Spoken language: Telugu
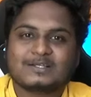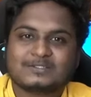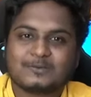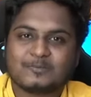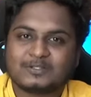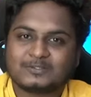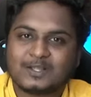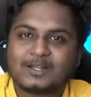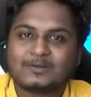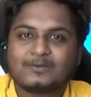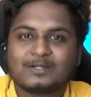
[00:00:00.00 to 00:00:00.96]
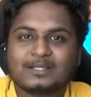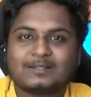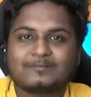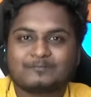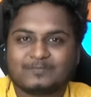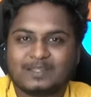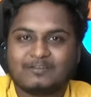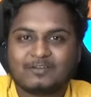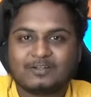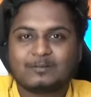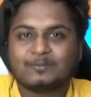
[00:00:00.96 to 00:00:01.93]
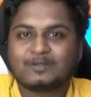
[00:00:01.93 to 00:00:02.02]
సో మీరు చూడాలనుకుంటే ఈ వీడియో
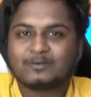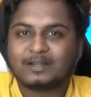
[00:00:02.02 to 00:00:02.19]
అయితే మీరు